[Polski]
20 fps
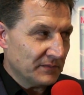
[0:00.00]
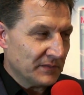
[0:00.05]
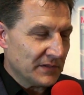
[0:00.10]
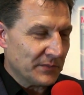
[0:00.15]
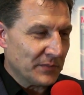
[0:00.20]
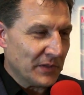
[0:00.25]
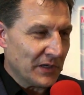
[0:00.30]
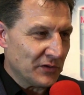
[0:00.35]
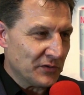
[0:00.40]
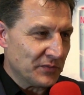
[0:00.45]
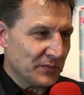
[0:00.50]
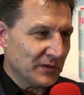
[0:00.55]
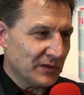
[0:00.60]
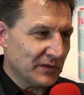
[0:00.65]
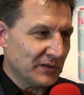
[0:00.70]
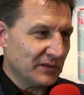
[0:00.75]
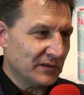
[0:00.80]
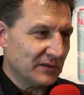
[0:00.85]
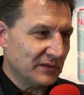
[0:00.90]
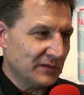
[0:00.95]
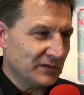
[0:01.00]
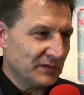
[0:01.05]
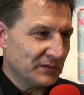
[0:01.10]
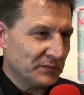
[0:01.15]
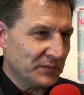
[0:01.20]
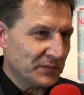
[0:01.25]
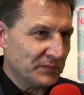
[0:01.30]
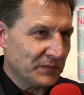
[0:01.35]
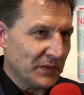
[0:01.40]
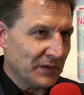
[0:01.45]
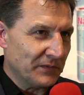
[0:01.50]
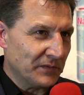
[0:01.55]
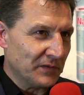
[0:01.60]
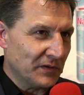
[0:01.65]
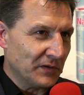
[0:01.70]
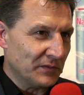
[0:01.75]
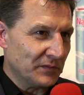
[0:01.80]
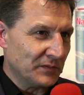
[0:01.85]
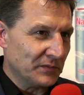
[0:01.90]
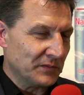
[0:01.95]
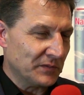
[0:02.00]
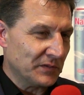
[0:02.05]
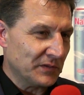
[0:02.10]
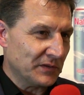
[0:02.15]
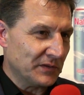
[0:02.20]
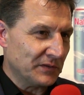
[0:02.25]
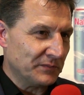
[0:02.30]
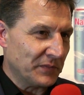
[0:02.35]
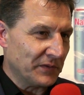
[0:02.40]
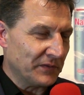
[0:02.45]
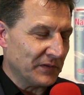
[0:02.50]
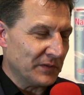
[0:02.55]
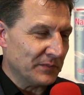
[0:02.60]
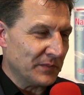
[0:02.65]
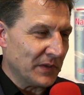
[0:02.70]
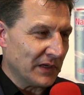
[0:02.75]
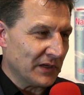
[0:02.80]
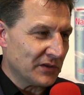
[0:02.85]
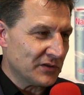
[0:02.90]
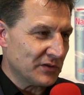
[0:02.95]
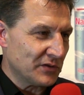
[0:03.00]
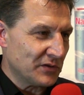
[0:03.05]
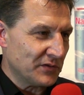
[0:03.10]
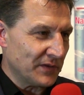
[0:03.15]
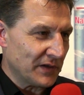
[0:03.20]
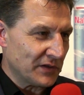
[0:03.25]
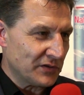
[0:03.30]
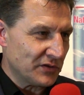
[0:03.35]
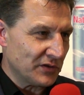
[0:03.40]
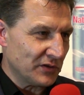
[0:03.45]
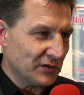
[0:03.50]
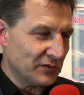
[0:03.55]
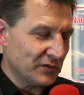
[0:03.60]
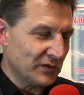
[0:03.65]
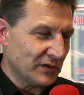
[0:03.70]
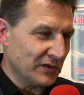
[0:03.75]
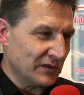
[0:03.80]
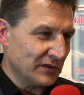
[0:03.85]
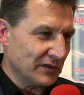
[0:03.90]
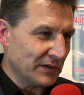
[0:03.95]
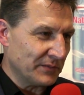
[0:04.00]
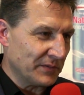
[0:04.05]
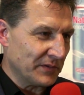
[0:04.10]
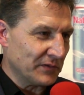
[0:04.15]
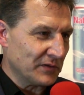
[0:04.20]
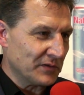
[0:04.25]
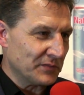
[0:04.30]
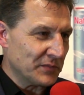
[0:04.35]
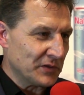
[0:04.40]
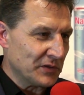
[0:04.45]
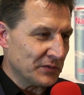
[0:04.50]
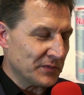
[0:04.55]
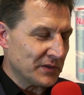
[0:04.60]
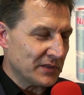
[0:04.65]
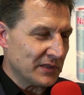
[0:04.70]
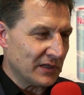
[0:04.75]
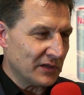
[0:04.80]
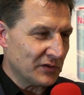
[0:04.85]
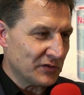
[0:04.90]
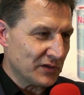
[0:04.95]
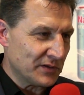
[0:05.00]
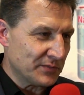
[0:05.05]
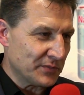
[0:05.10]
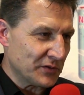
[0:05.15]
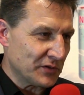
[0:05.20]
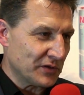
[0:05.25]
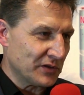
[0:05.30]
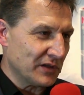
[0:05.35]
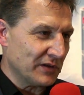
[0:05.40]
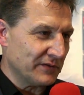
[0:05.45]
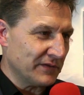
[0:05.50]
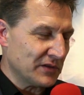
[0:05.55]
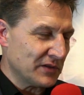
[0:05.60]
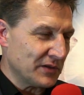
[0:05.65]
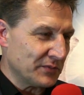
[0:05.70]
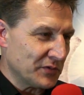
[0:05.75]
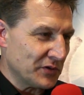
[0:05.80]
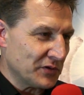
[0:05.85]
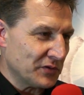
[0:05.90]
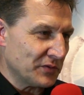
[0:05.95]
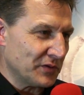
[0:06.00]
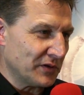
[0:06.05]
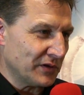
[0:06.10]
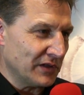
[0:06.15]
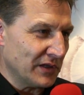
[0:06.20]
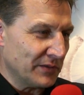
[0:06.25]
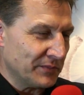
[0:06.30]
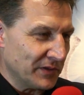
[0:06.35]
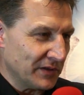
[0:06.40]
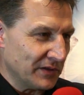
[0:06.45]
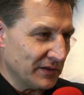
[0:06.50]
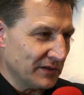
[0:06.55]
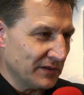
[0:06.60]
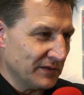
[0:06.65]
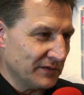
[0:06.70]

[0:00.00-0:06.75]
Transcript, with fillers: Zebraliśmy pewną, e, pewien bagaż doświadczeń, który na pewno będziemy starali się spożytkować na przyszły rok i lepiej